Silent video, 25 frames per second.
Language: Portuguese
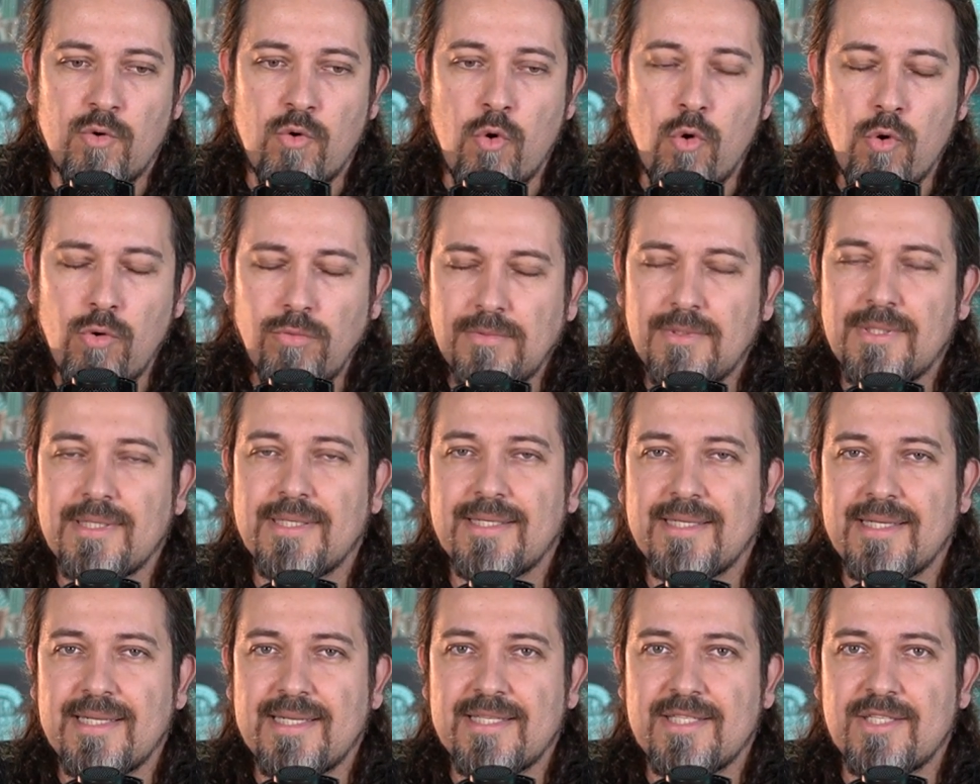
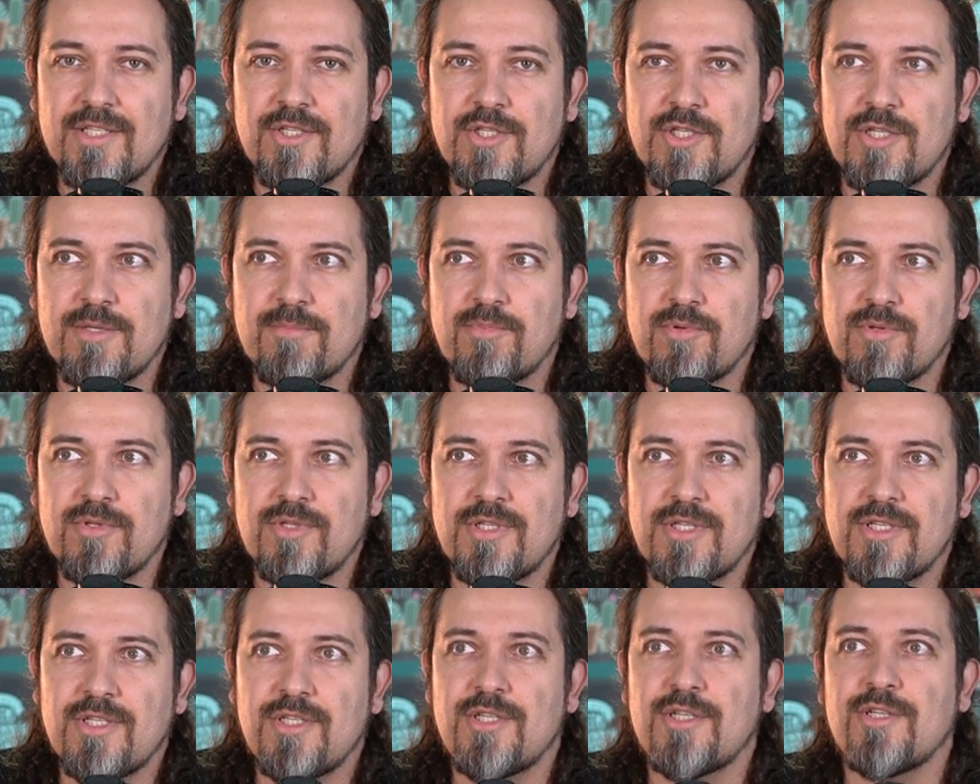contra esse tipo
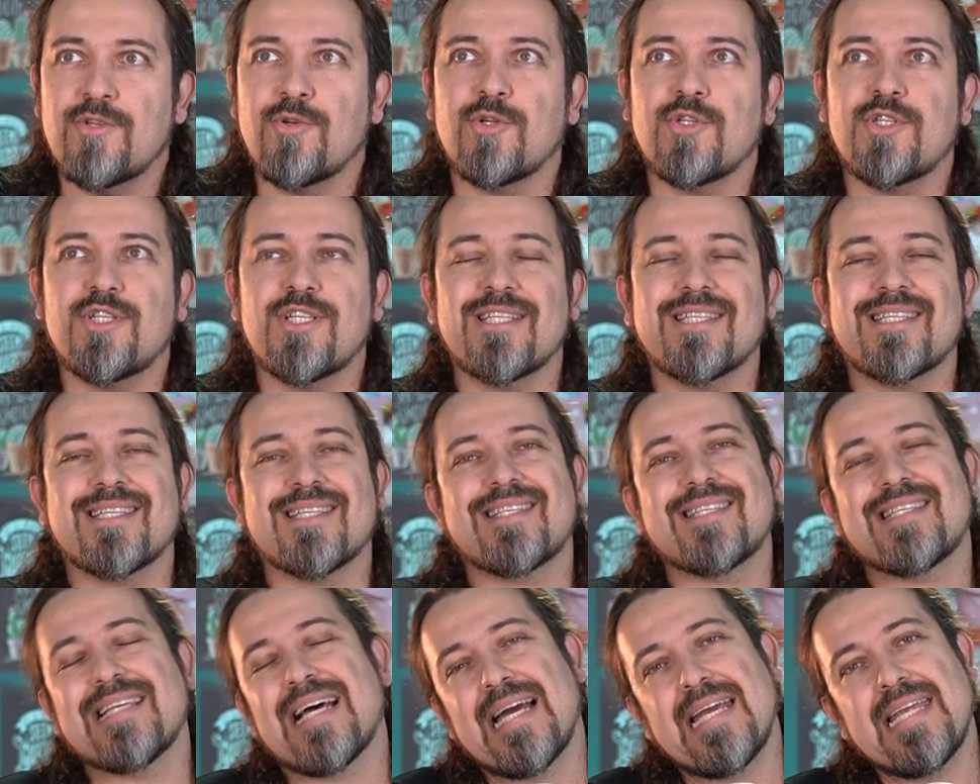de, de notícia
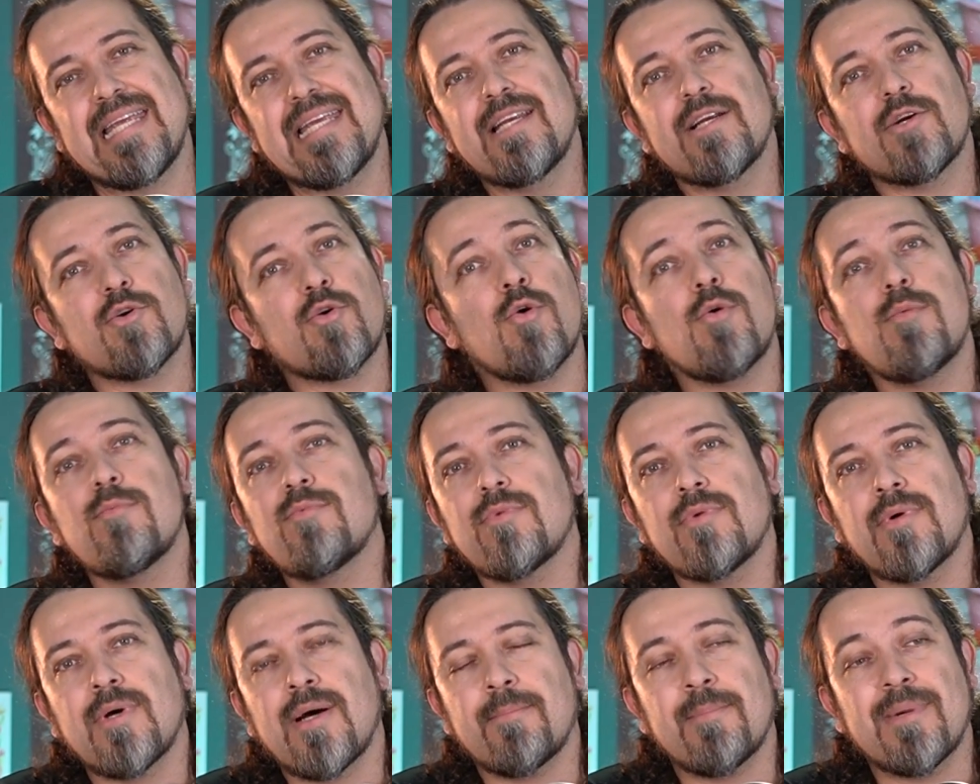sair
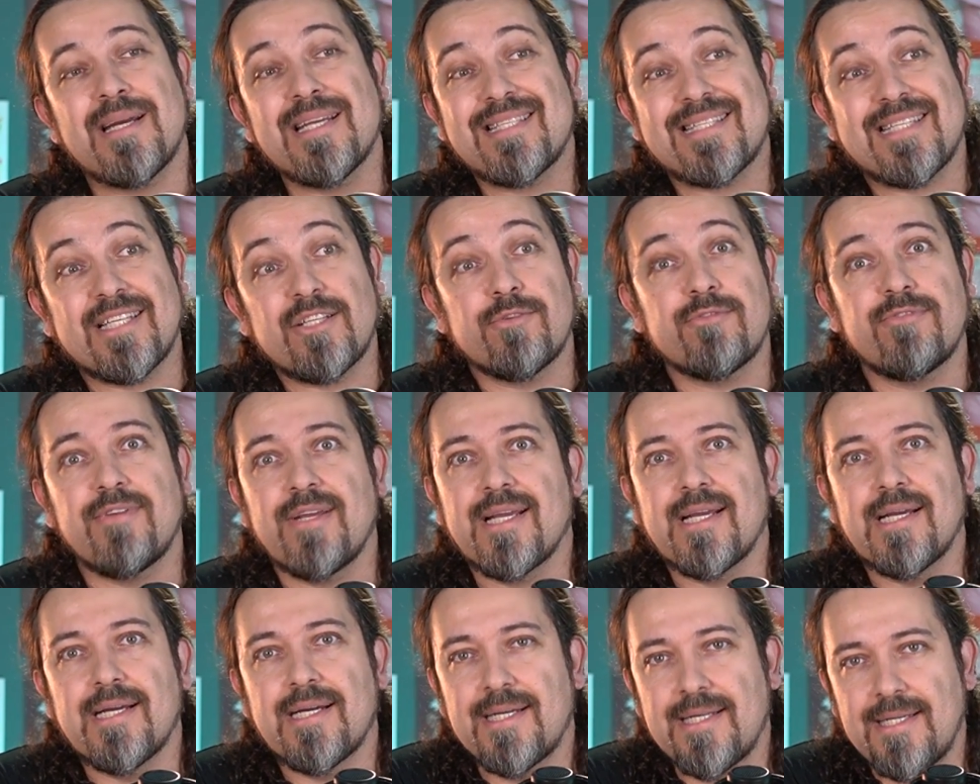como a mãe sendo
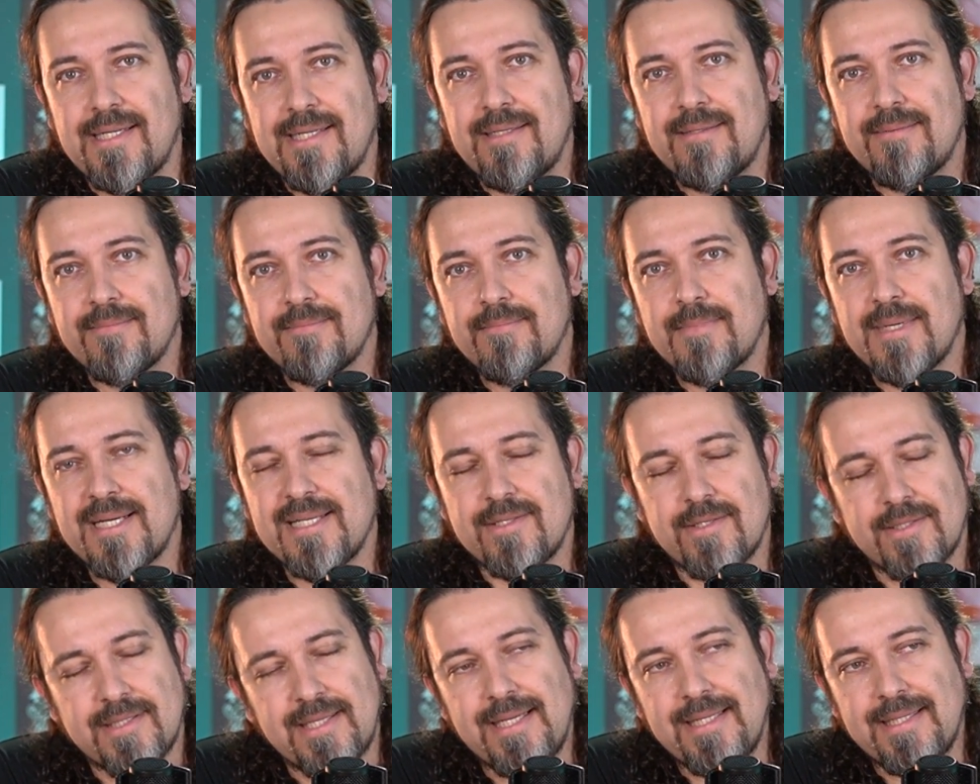vegana, mas
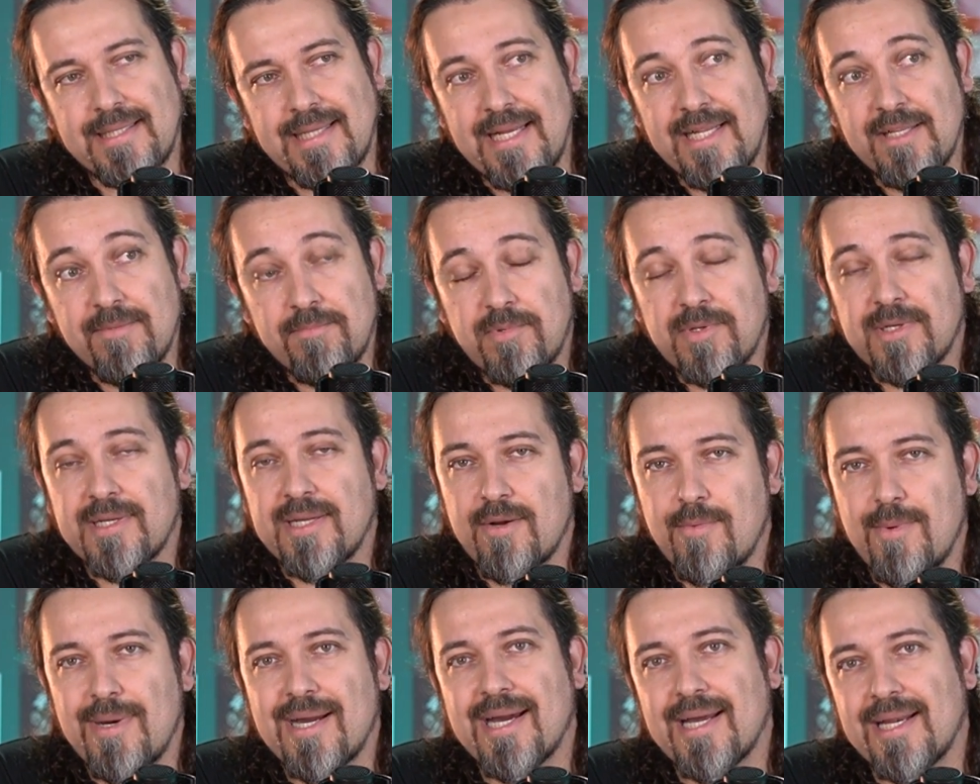eu até entendo, porque
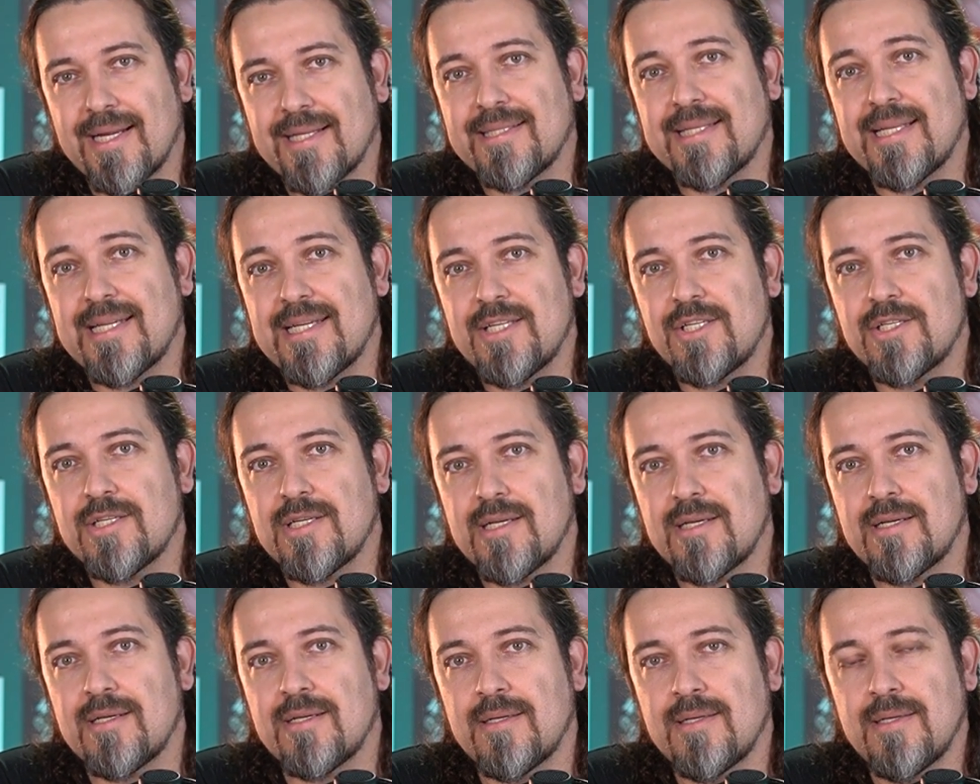é uma
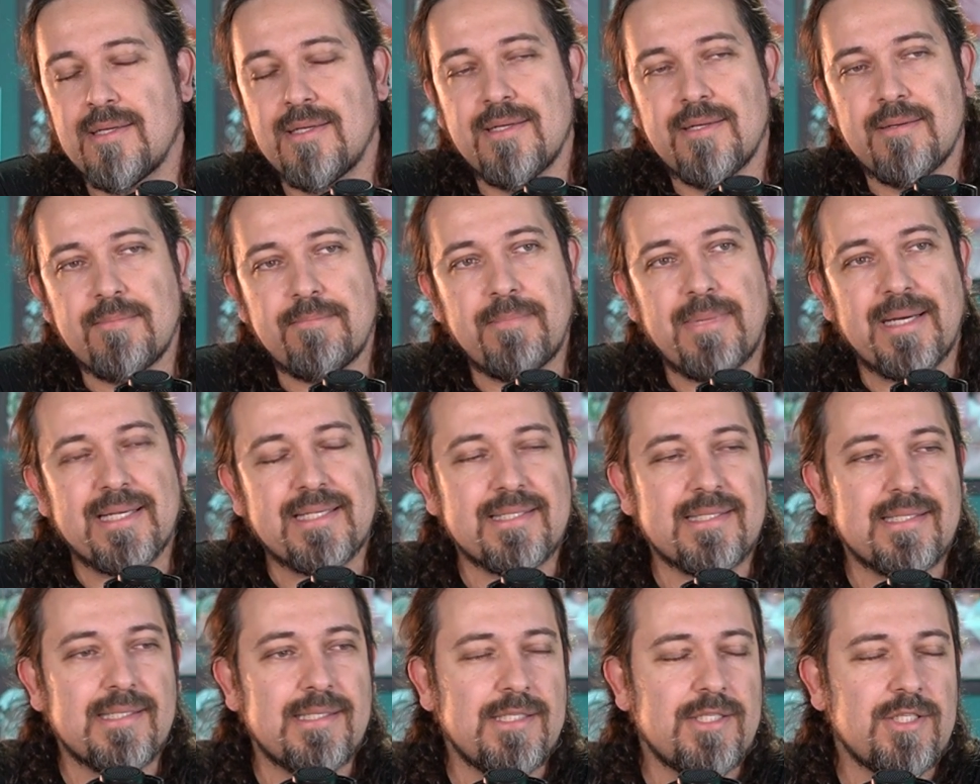característica
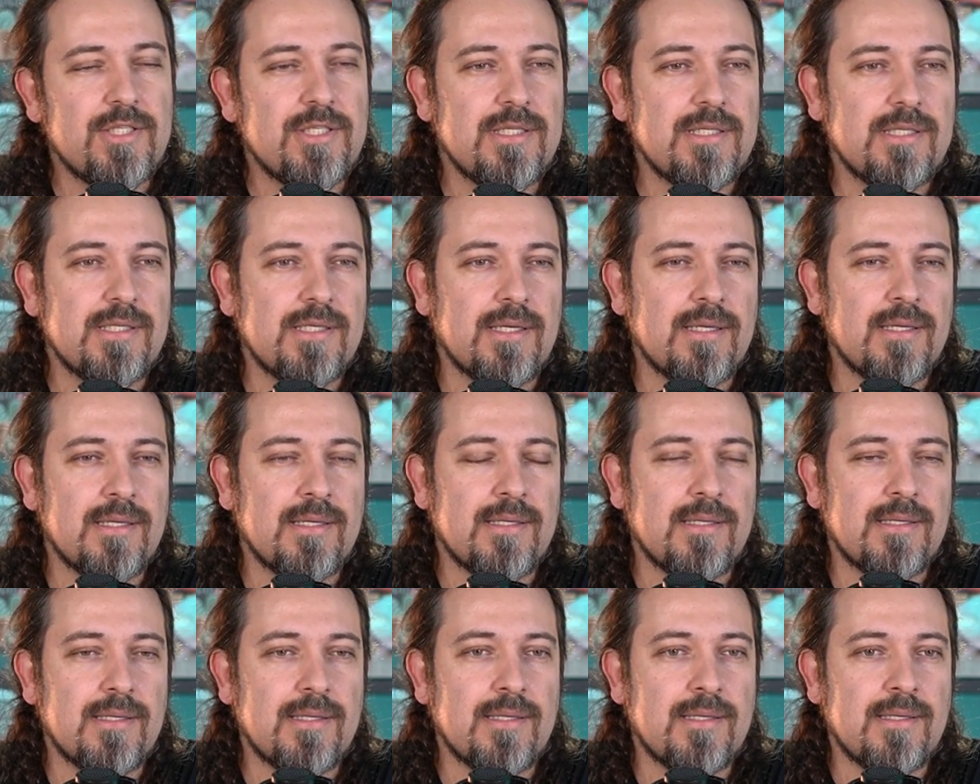bastante
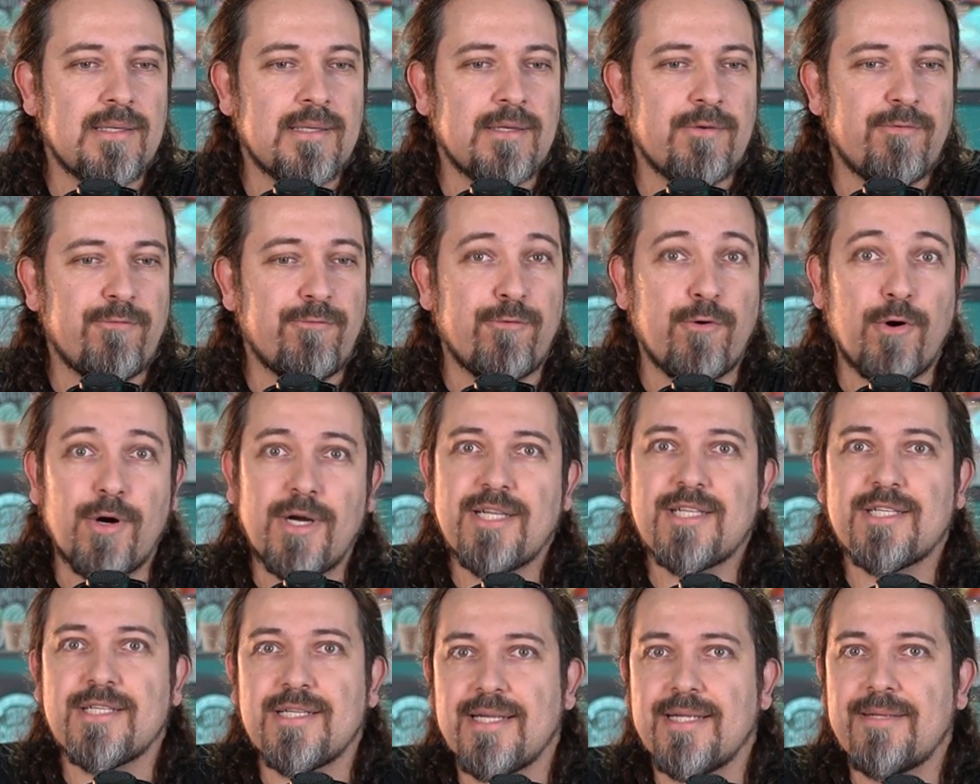é, é
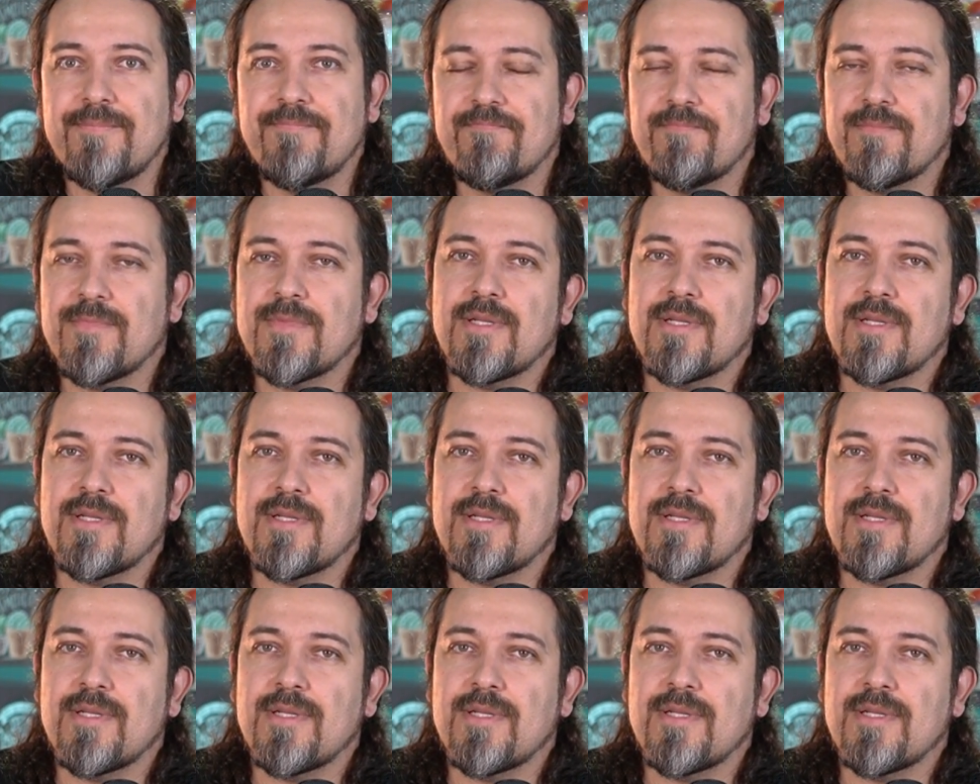forte, né?